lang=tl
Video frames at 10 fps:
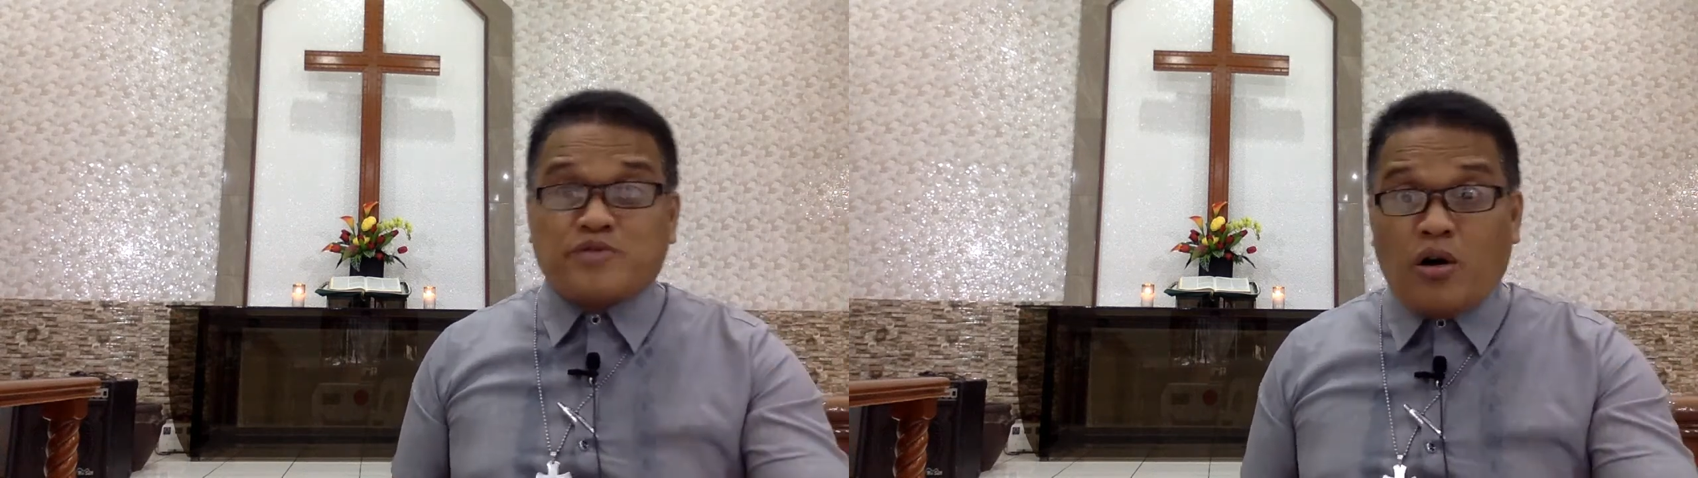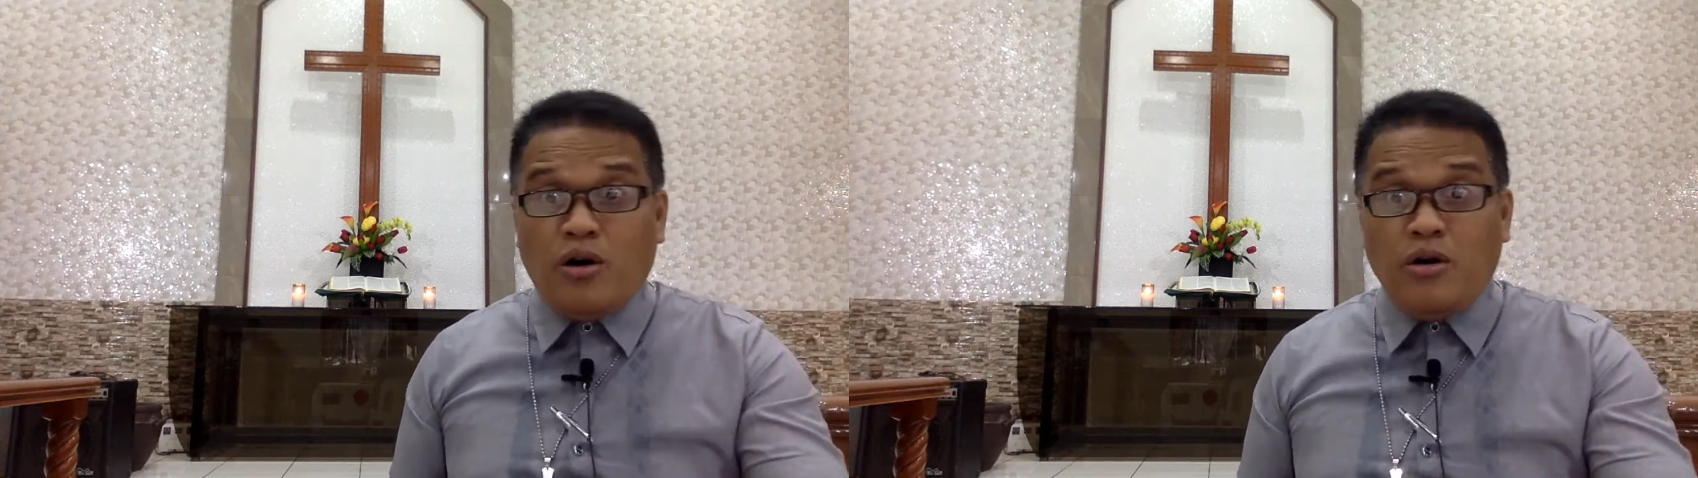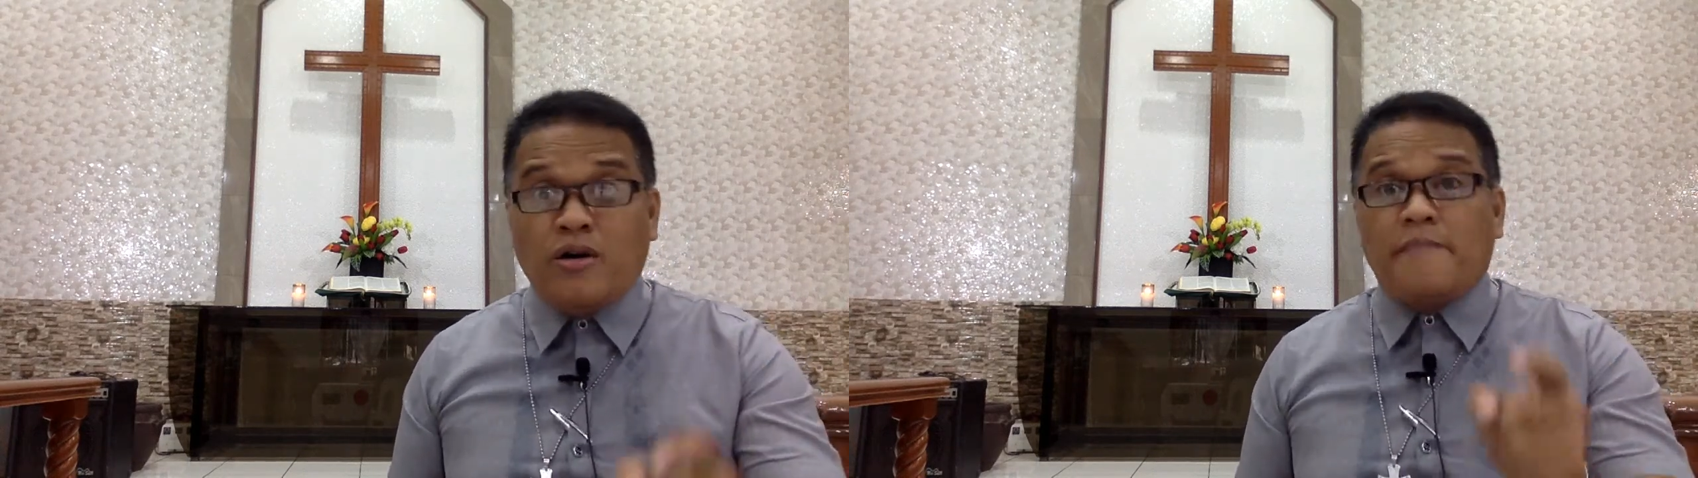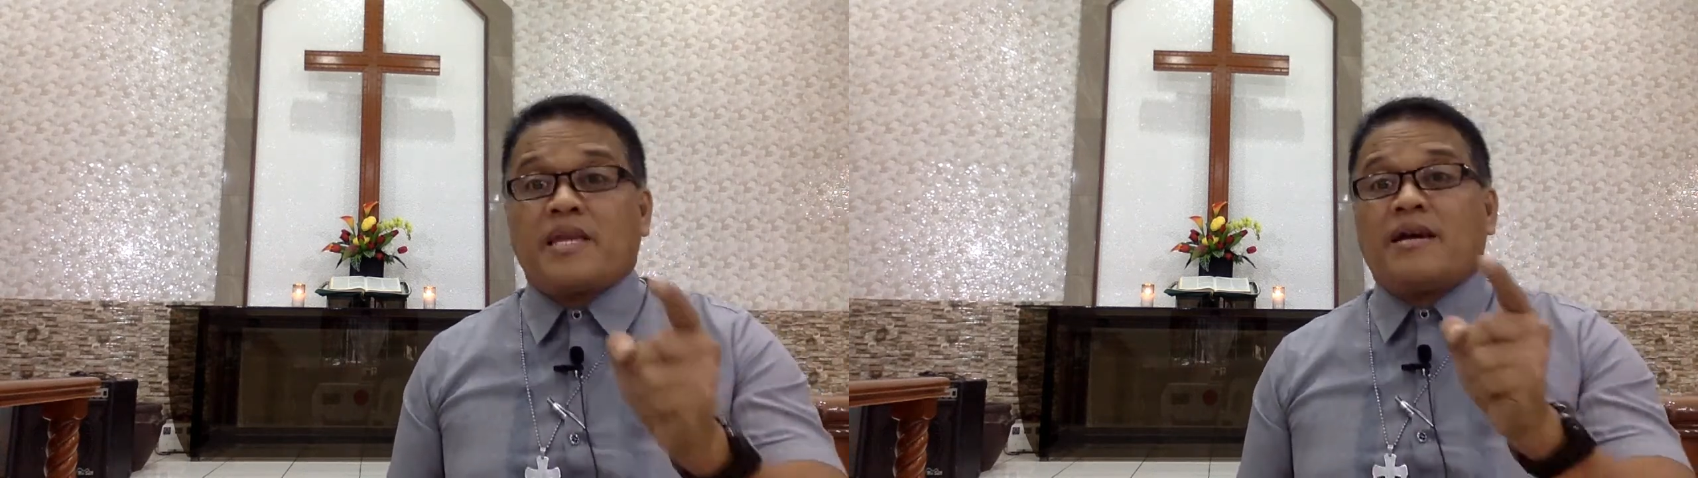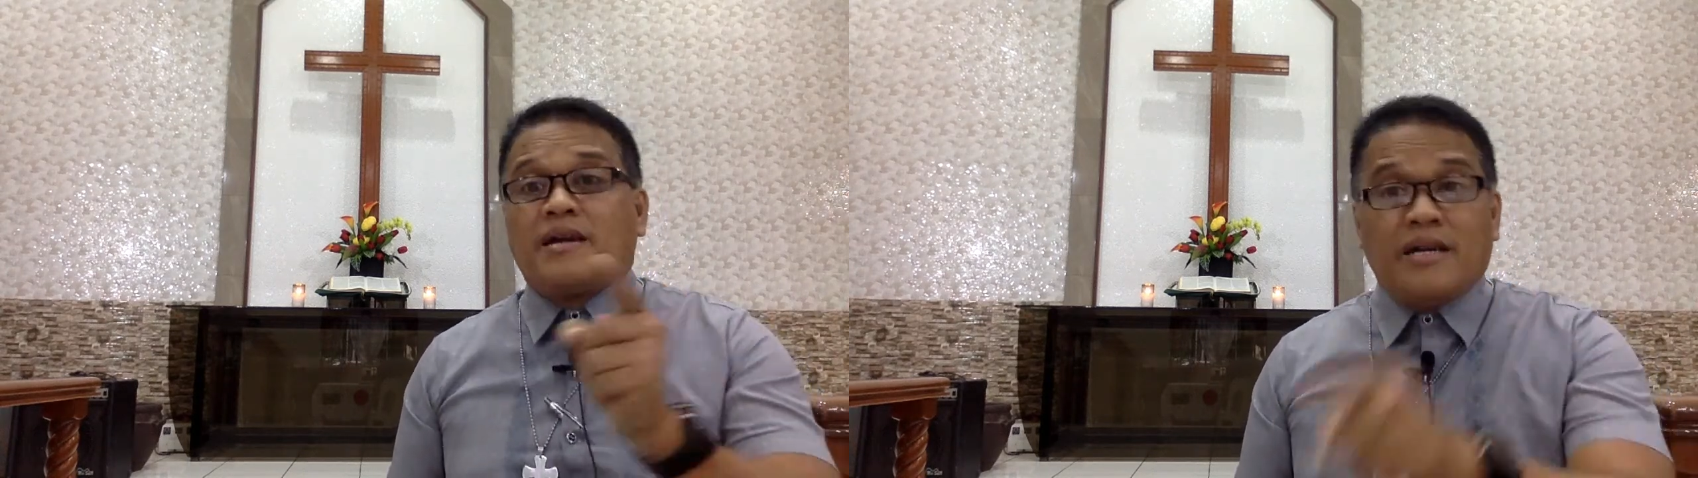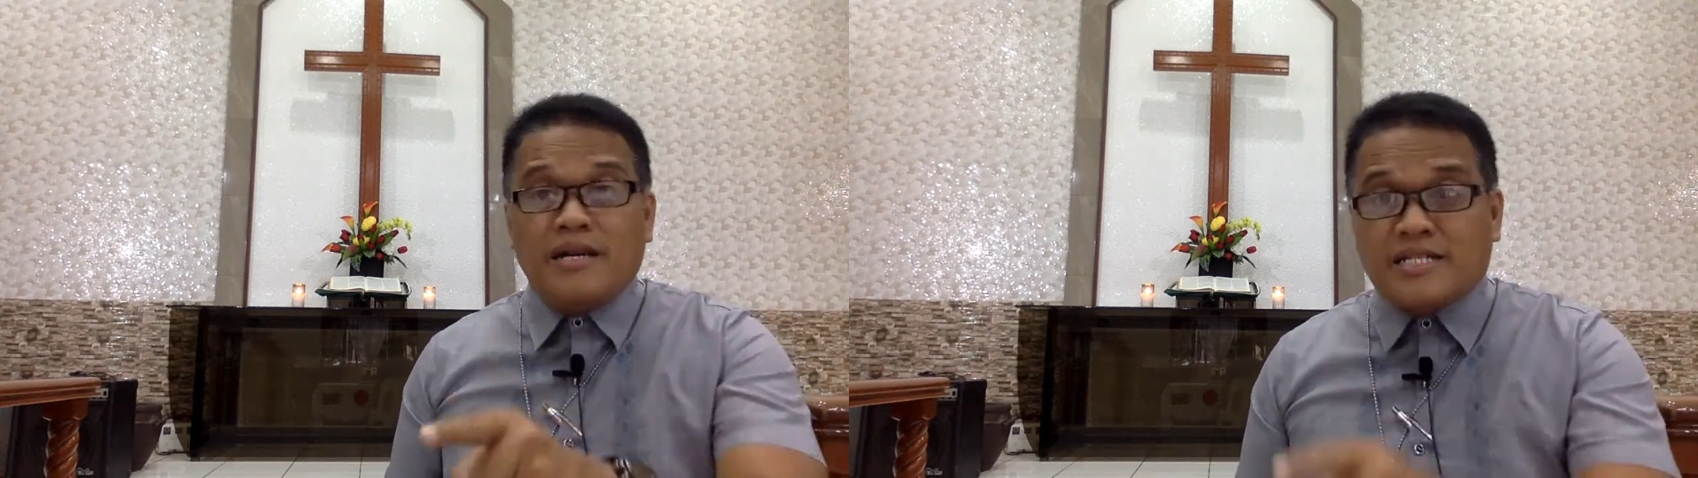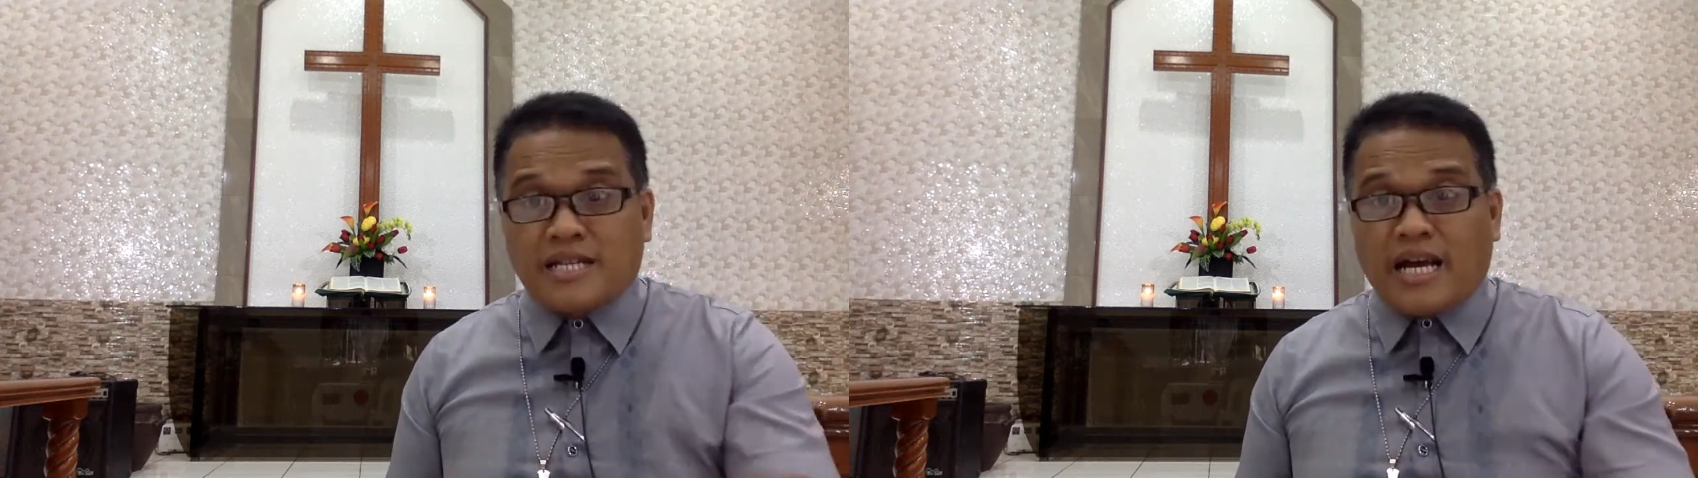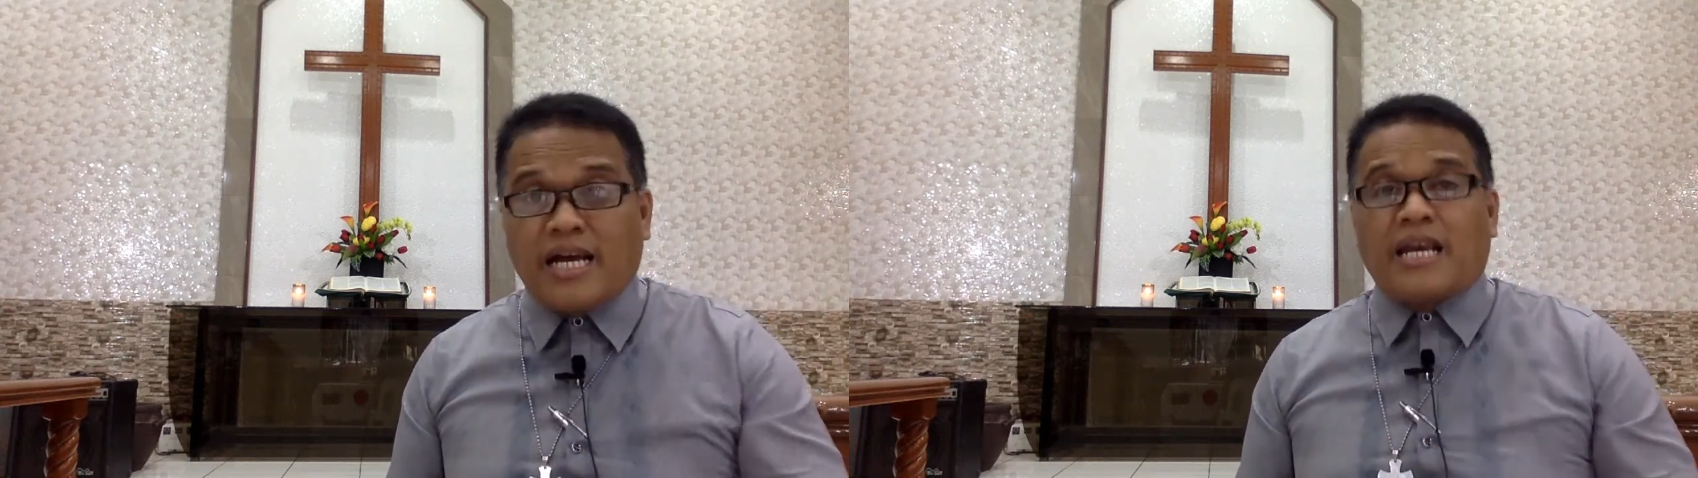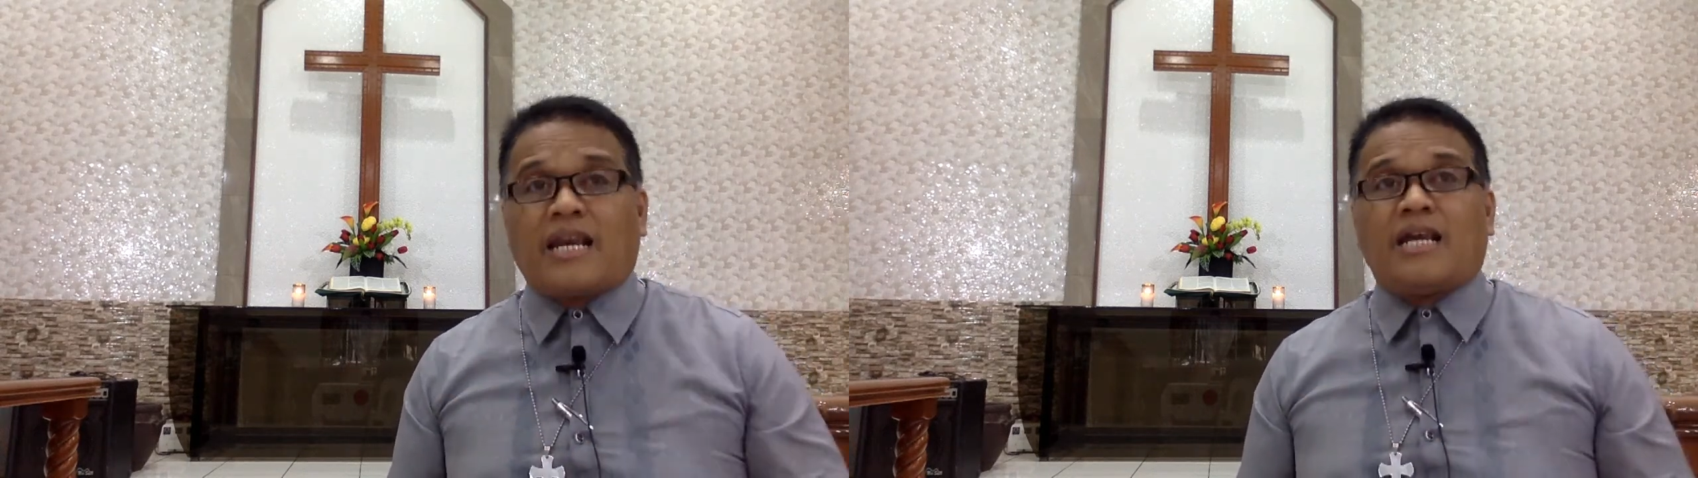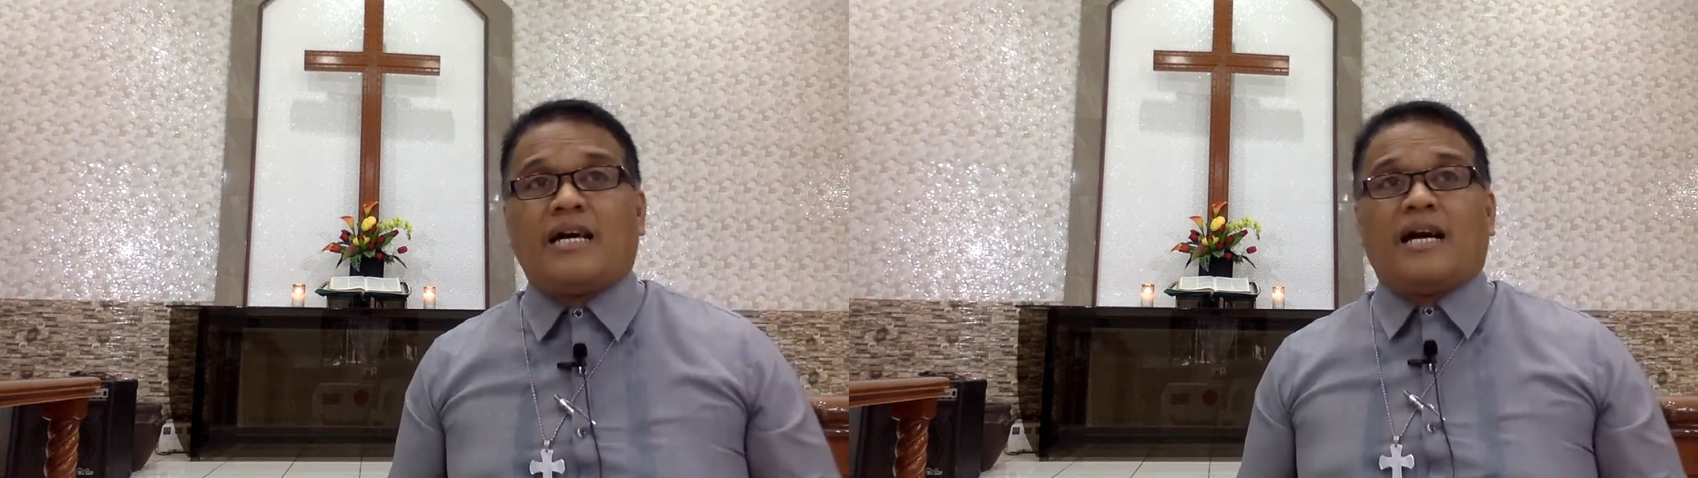to
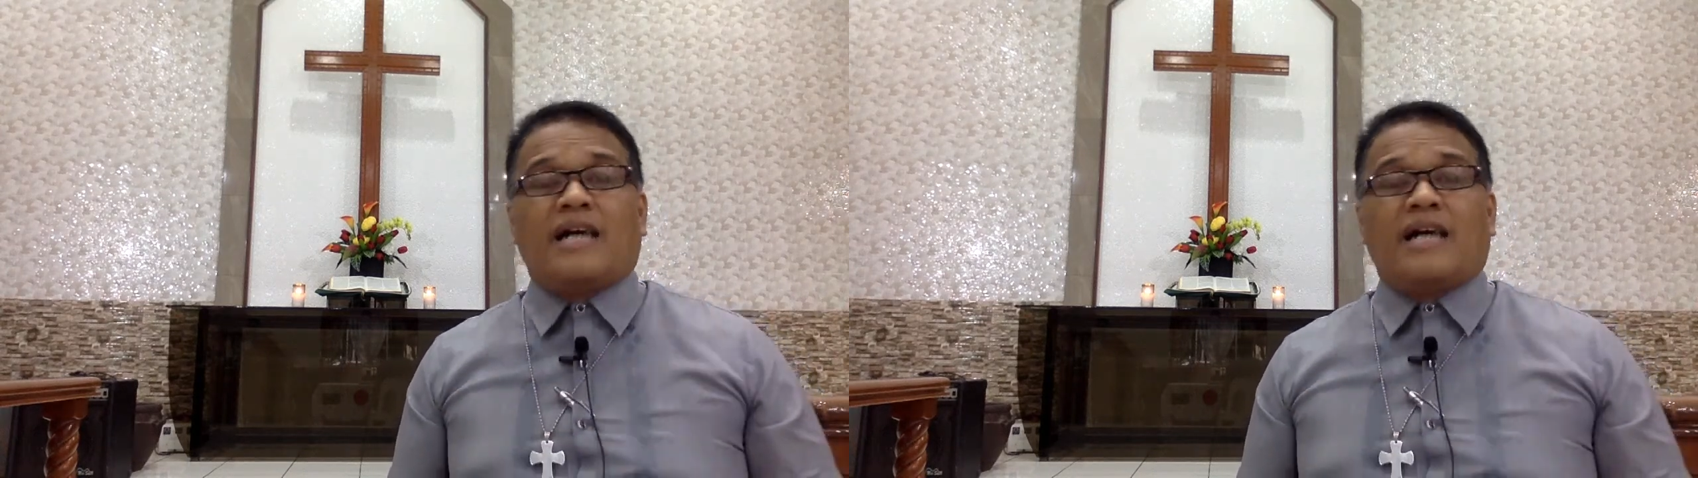Israel.